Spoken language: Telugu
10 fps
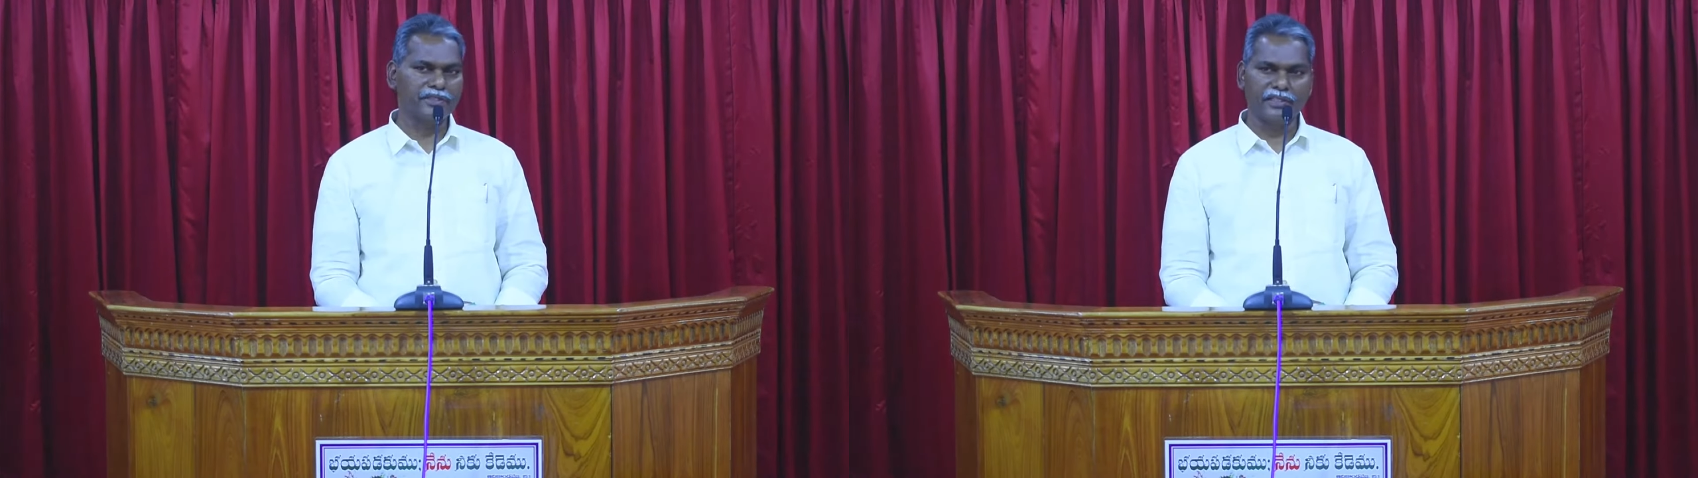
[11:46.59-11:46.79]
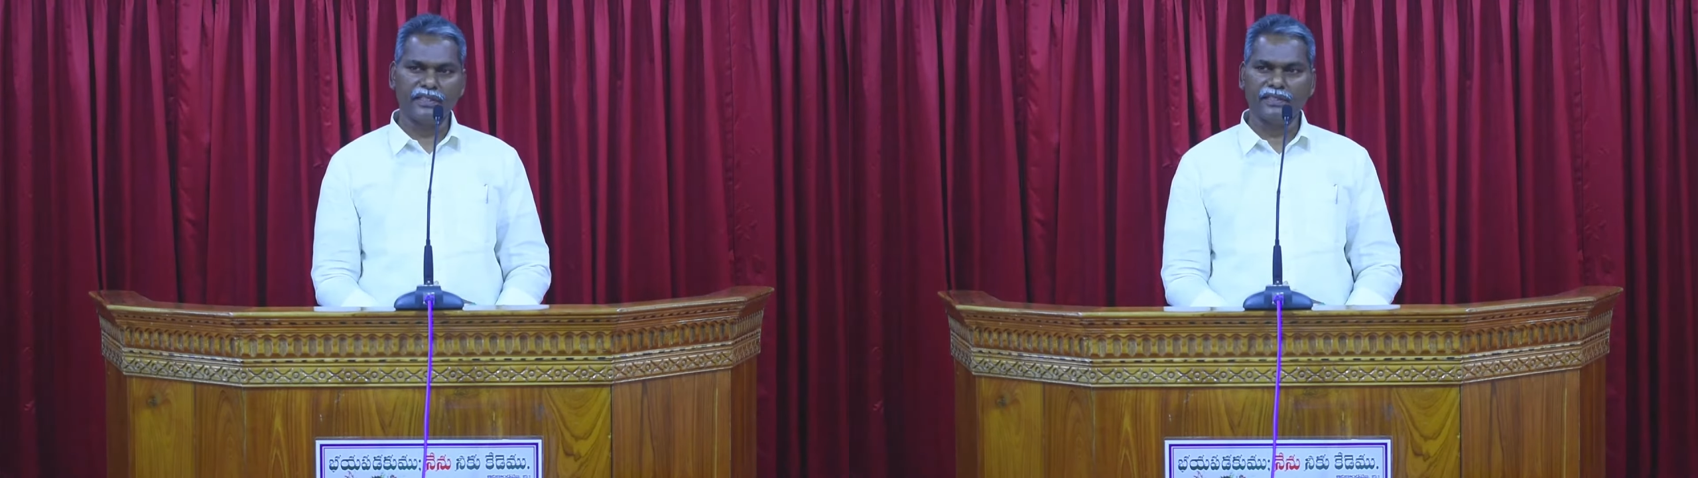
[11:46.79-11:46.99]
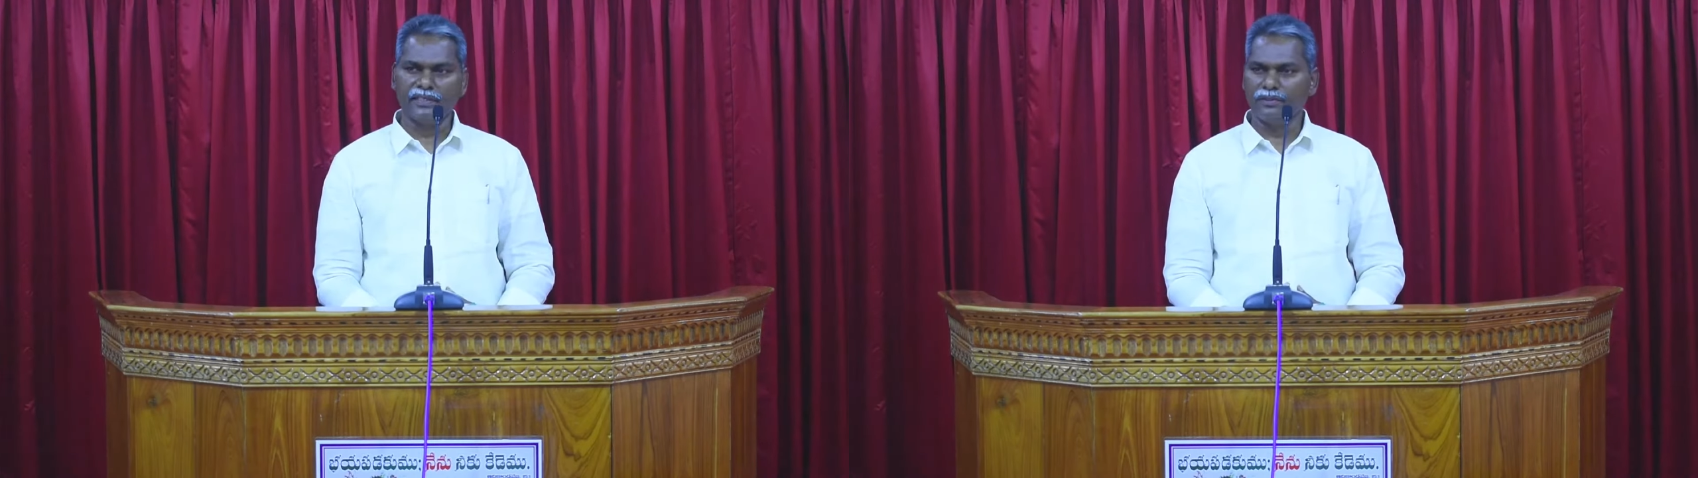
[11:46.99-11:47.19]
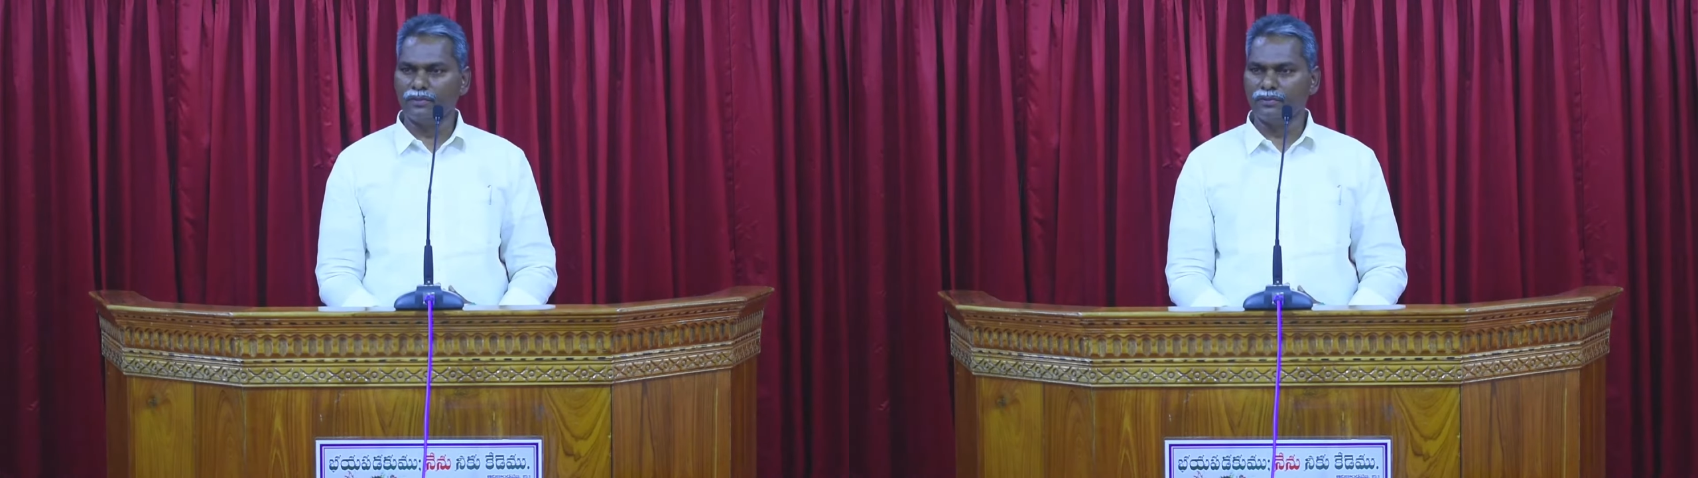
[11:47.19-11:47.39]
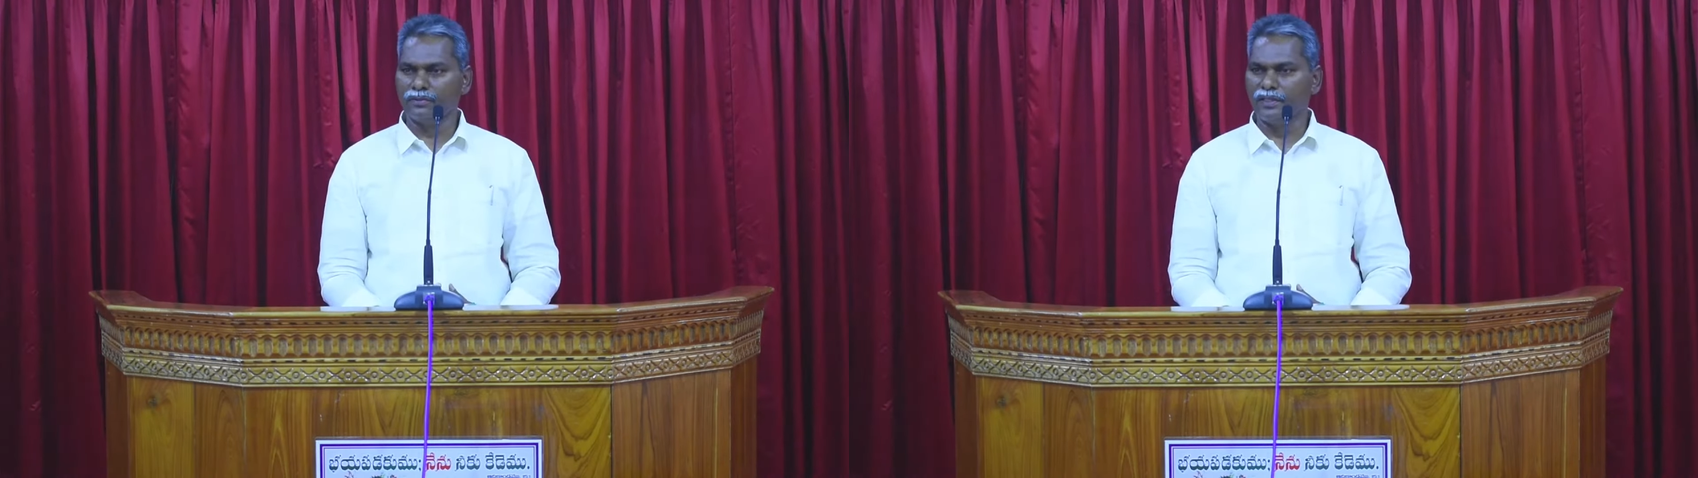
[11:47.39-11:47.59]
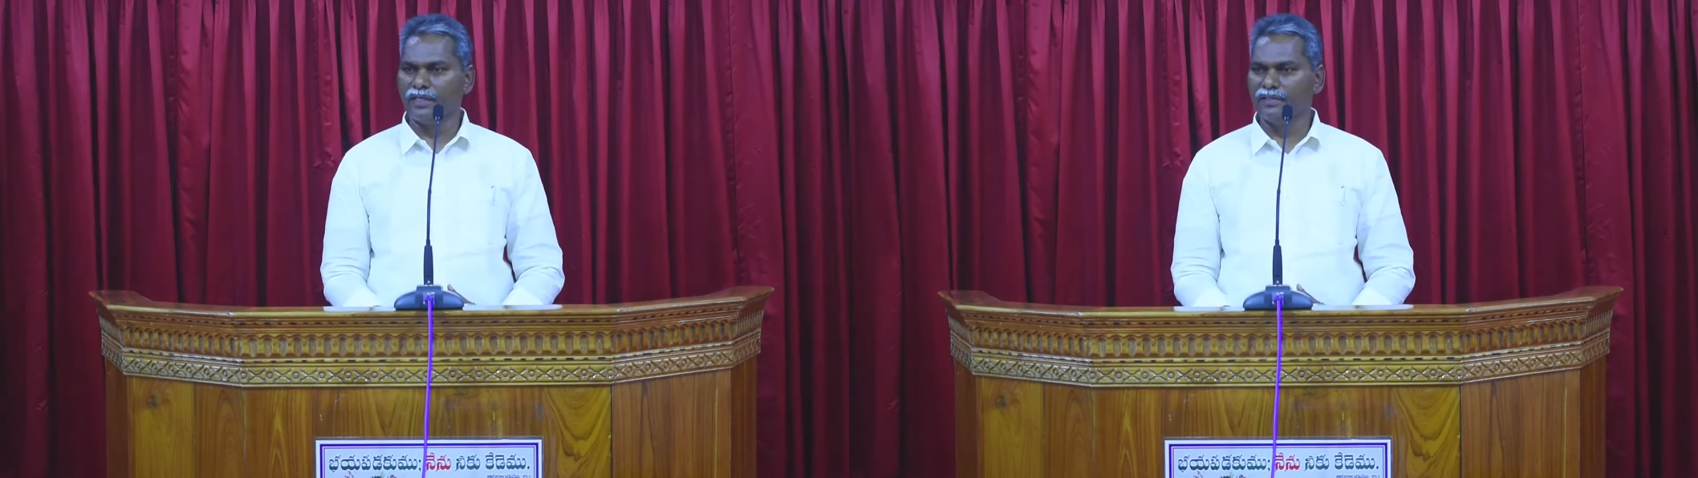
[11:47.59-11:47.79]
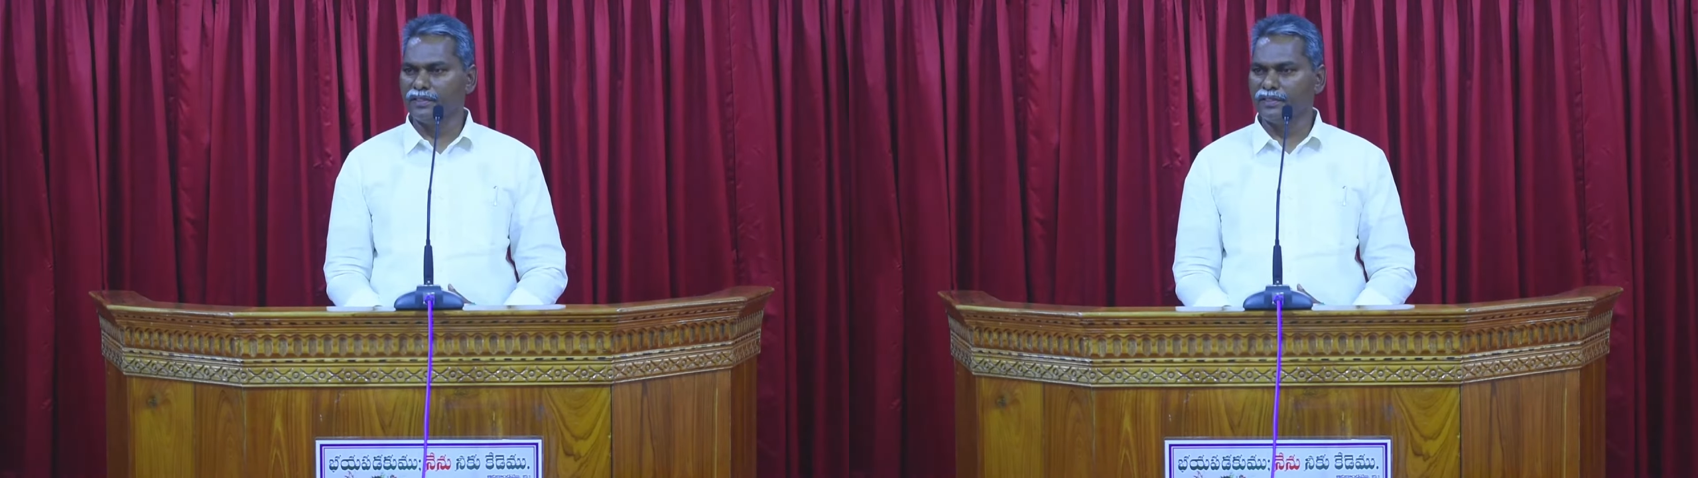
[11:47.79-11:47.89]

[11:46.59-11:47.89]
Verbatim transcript: ప్రసంగి గ్రంథంలో ఉంటుంది ఐదో